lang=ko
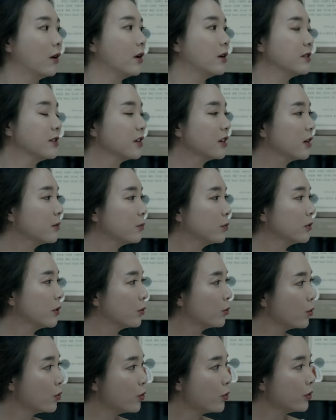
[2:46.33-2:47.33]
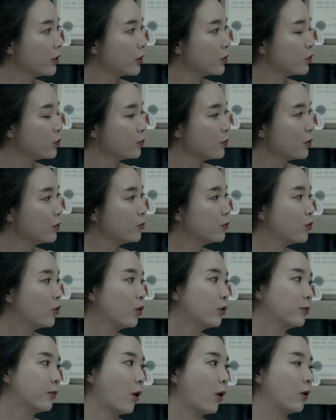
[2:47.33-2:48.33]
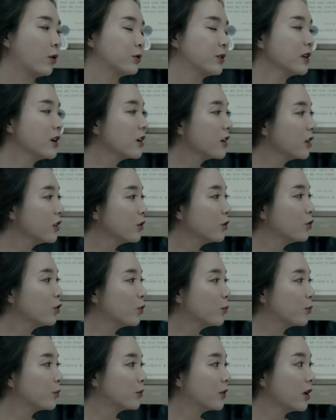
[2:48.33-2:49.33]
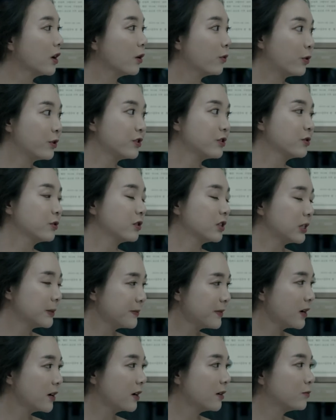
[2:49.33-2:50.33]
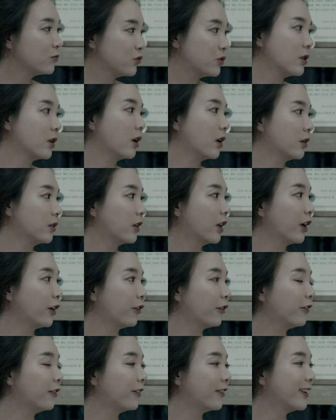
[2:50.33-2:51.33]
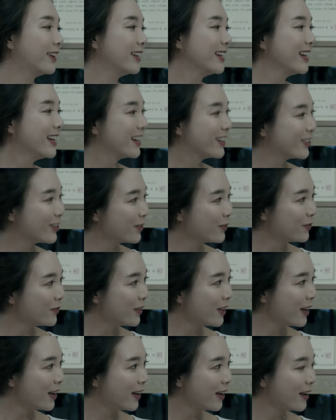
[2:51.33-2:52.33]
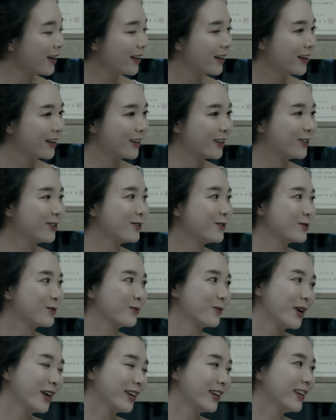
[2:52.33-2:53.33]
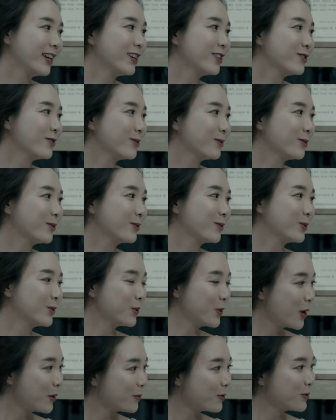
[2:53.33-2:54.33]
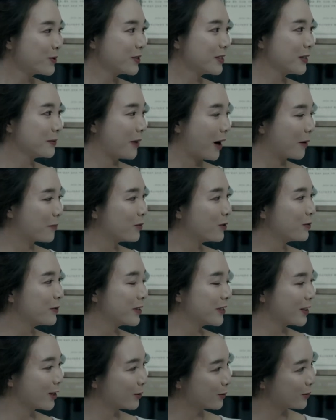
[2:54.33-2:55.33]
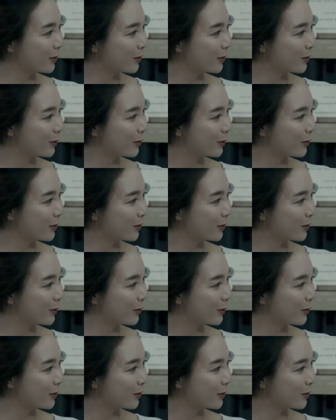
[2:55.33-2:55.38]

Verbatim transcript: 생각보다 코골이, 수면무호흡 생각했던 것보다 훨씬 더 심각한 문제가 있네요. 그렇죠. 그런데 이걸 좀 획기적으로 치료해 볼 수 있는 방법이 있다고